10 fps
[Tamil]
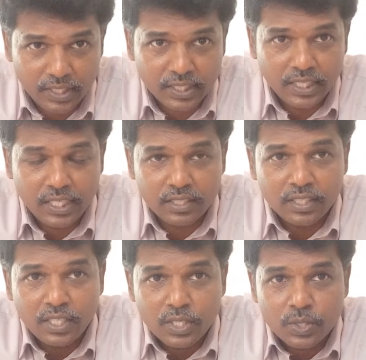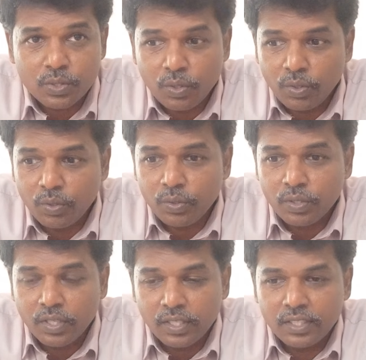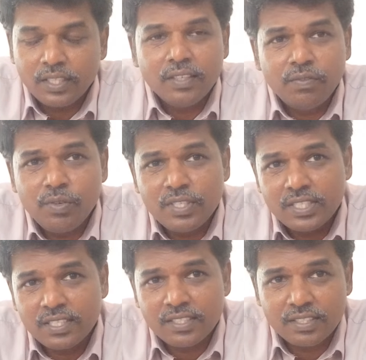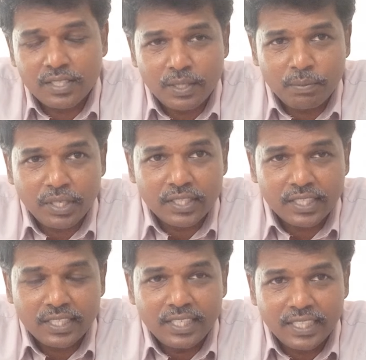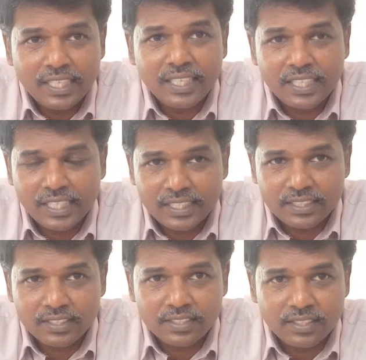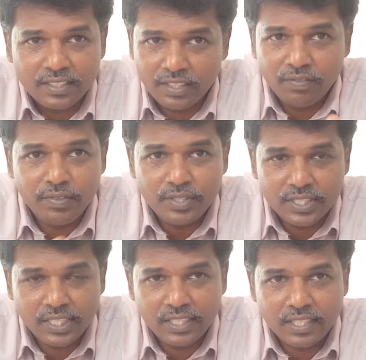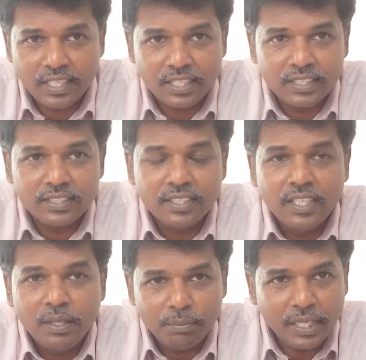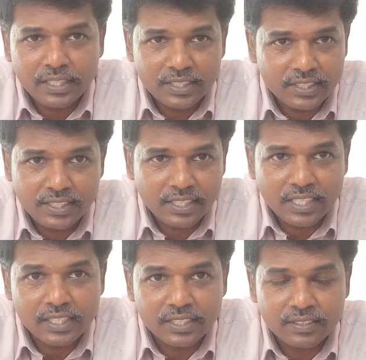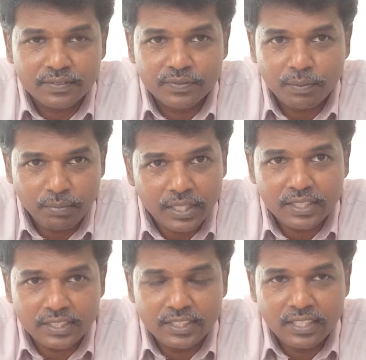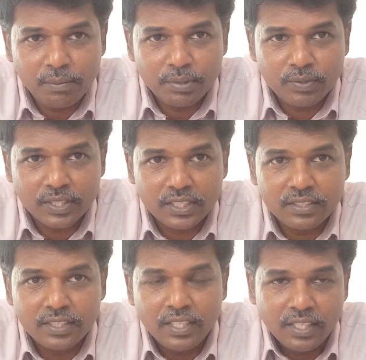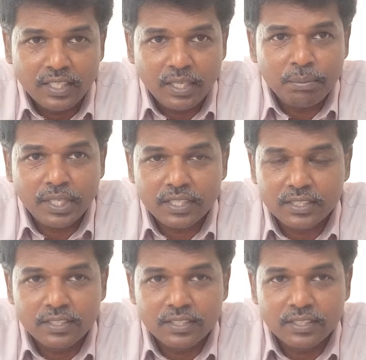இல்லைங்களா ஸோ இந்த இன்ஃப்ளூயன்சர்ஸ் மார்க்கெட்டிங்கில் என்னங்க நடக்குது இன்ஃப்ளூயன்சர் இருக்கிறாங்க மார்க்கெட்டர்ஸ் இருக்காங்க மார்க்கெட்டர்ஸ் என்ன பண்ணுவாங்க ஏன்பா